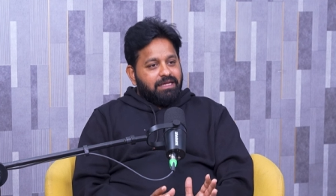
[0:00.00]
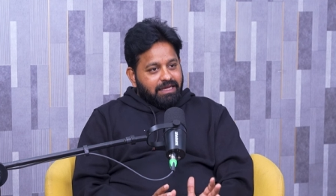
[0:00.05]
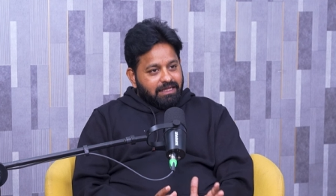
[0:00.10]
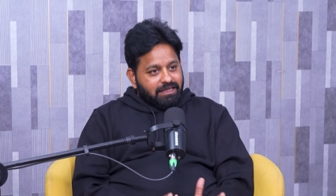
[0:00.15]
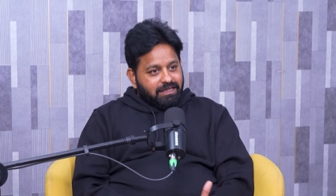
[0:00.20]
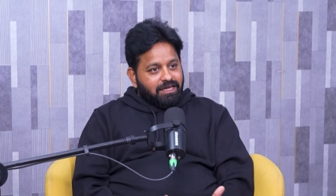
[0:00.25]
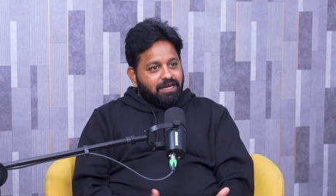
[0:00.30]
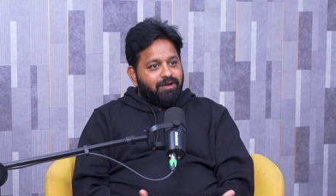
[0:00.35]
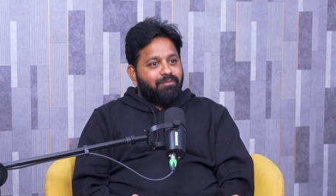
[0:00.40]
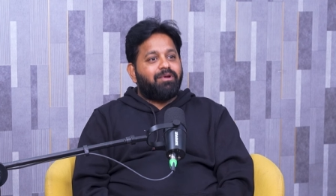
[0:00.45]

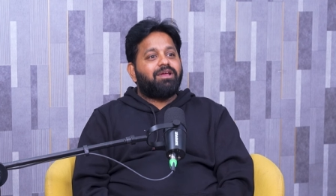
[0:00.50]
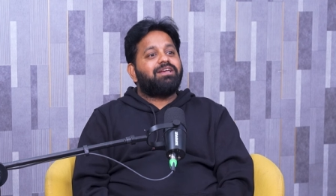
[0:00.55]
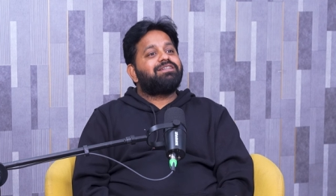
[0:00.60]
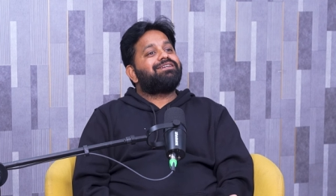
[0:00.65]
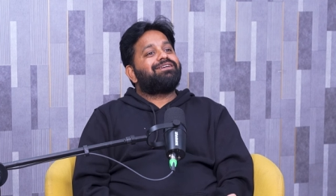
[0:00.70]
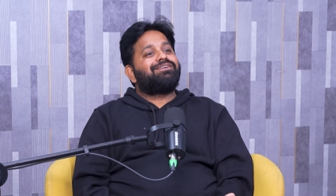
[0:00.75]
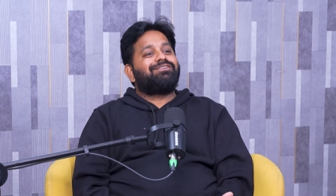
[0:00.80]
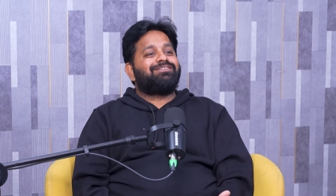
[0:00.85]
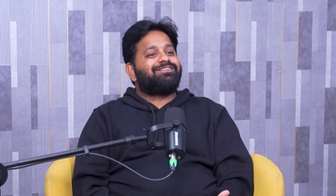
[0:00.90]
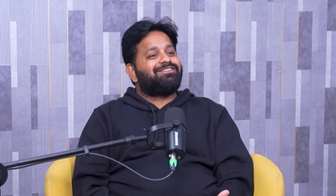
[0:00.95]
ఇద్దరే ప్లేస్
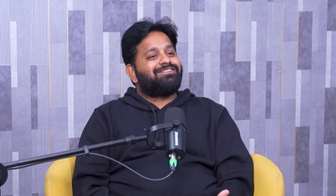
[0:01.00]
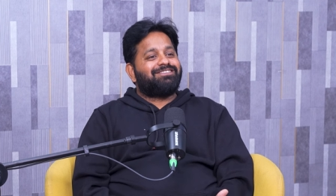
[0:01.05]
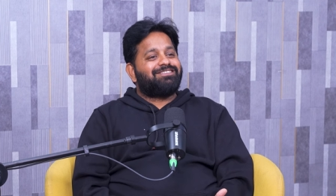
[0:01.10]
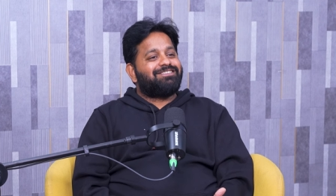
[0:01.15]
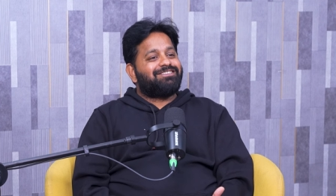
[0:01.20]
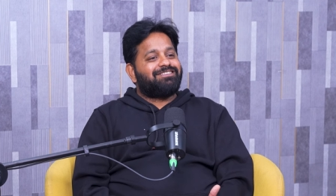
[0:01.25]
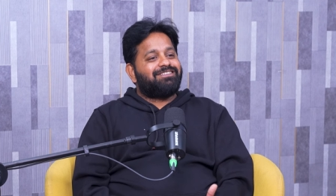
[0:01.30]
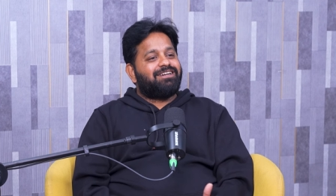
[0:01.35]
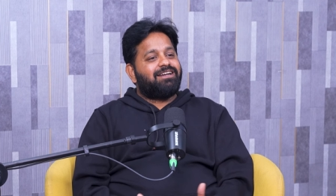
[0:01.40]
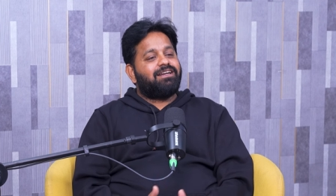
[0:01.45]
అయి
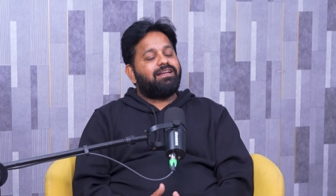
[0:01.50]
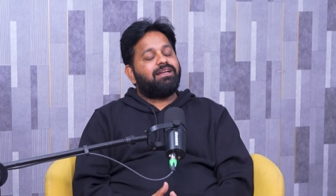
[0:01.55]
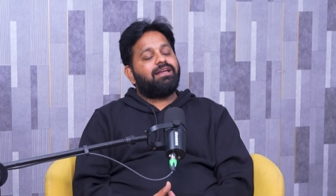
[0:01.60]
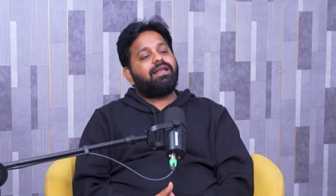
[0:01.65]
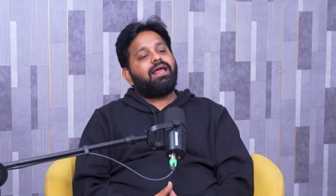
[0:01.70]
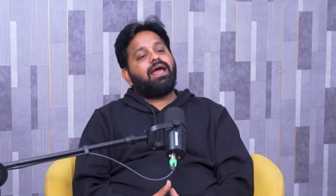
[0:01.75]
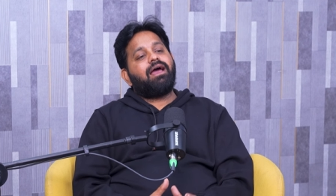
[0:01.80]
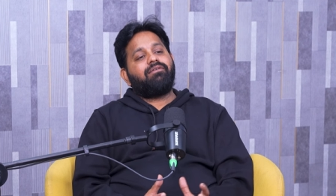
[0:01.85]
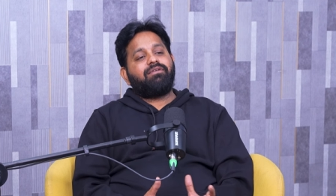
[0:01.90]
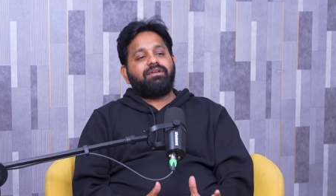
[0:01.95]
ఉండొచ్చు అంటే
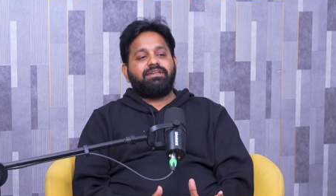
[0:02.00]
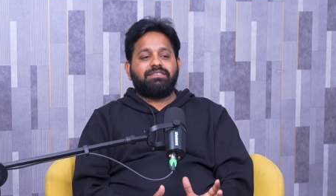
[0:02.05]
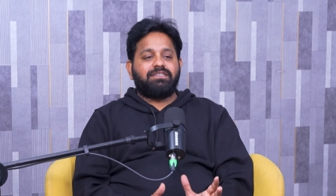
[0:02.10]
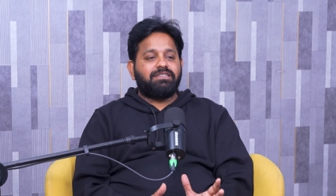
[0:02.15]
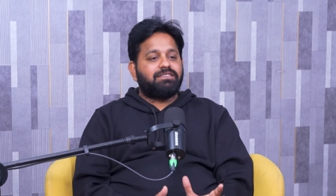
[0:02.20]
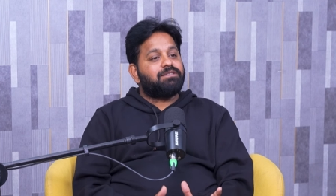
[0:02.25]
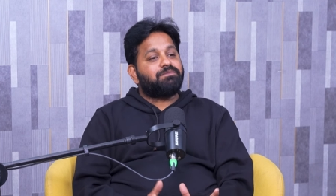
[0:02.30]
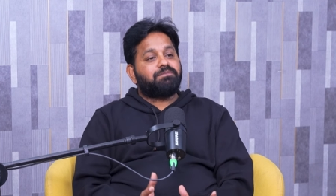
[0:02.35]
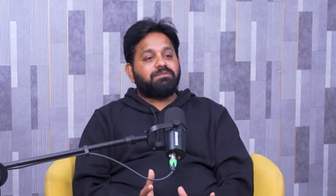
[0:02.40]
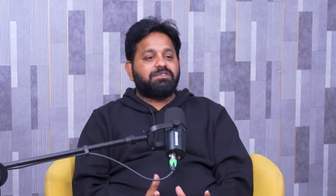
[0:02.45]
నేను
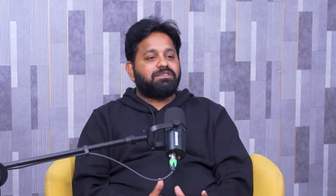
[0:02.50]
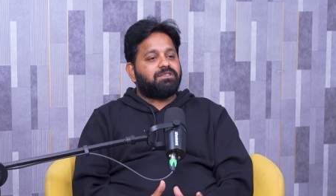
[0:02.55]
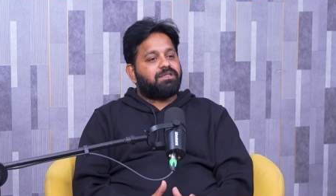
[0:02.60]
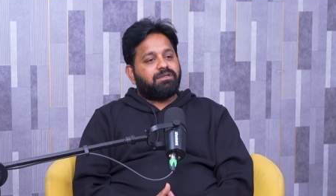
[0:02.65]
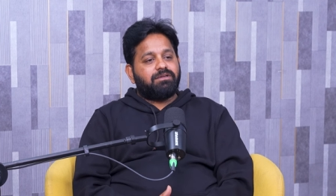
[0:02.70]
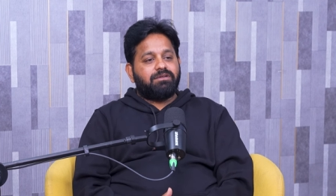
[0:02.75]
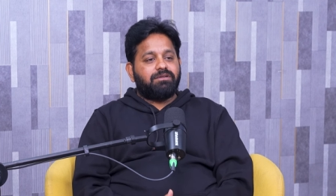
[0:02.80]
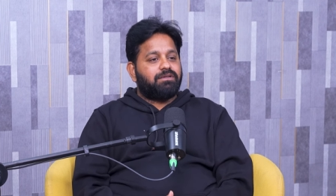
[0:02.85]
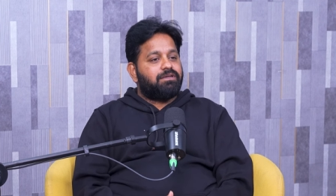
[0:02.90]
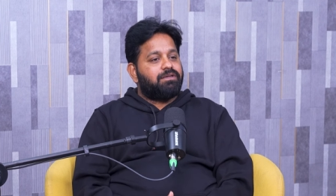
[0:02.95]
యావరేజ్గా చెప్తున్నాను